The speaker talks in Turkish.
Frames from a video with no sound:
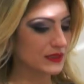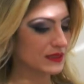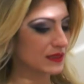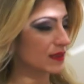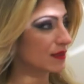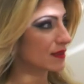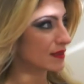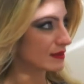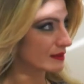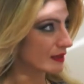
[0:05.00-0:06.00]
krizi
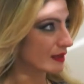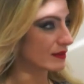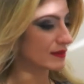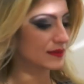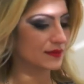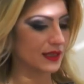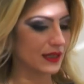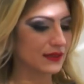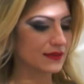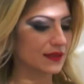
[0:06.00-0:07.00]
kadınlarda ve
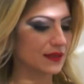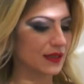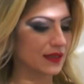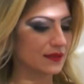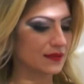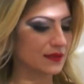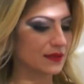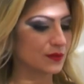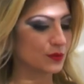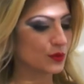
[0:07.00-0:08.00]

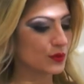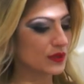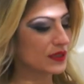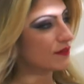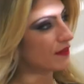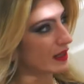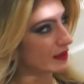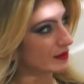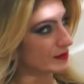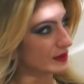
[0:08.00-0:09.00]
erkeklerde bulguları
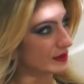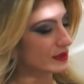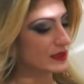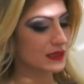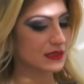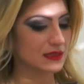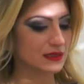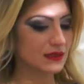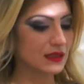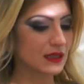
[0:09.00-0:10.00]
farklı mıdır
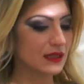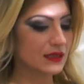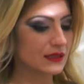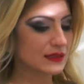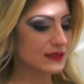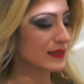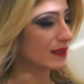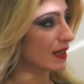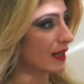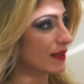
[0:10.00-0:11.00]
krizin?
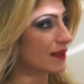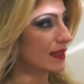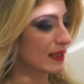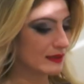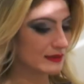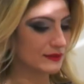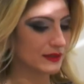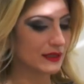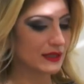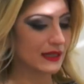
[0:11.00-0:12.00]
Krize dair ilk
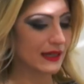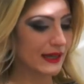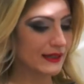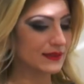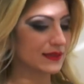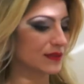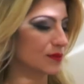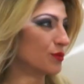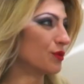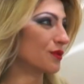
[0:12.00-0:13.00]
ve en
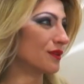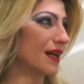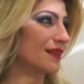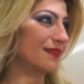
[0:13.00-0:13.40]
yakın bulgular